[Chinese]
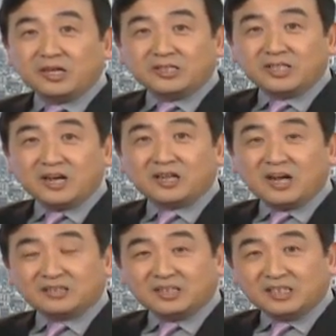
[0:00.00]
香
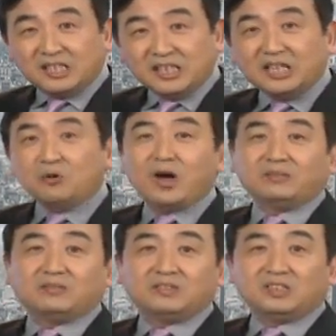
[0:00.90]
港的医院
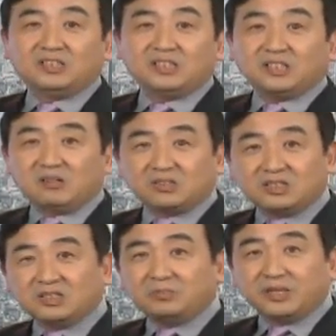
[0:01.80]
接到了
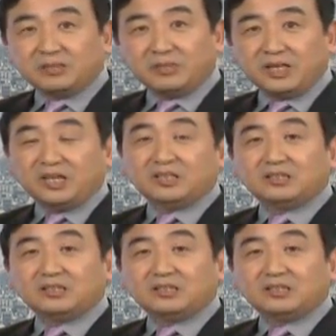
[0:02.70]
特别的命令。